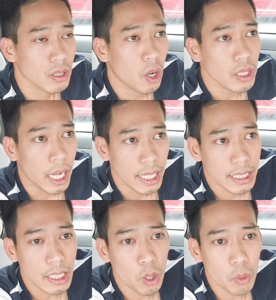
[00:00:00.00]
có thể
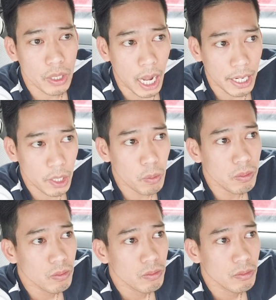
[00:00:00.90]
cái cô vợ này đúng
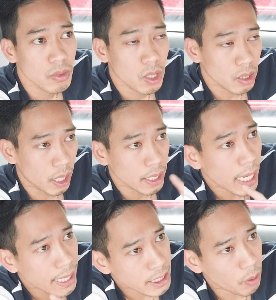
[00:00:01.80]
có thể
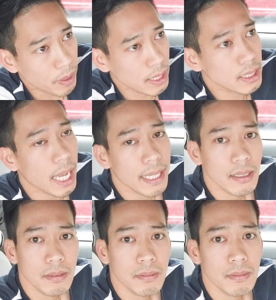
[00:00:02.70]
cái anh chồng ảnh sai